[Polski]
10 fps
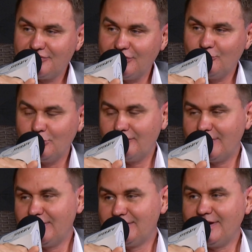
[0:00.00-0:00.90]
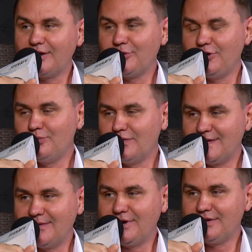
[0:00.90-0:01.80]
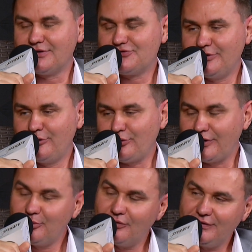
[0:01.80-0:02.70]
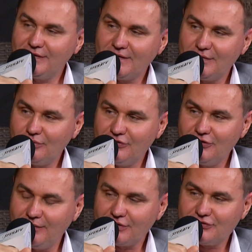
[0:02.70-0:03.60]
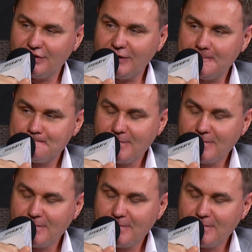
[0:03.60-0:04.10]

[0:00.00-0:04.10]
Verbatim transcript: że umowa tak jakby nie była zawarta, czyli strony powinny sobie zwrócić świadczenia.